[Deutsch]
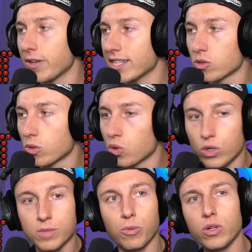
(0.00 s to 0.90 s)
wenn das so
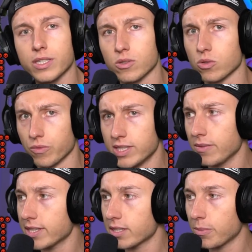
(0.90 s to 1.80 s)
todesbunt ist und so. Wisst ihr,
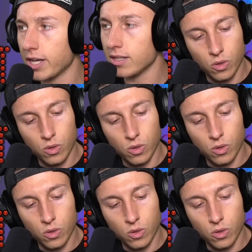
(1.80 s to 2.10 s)
was ich meine?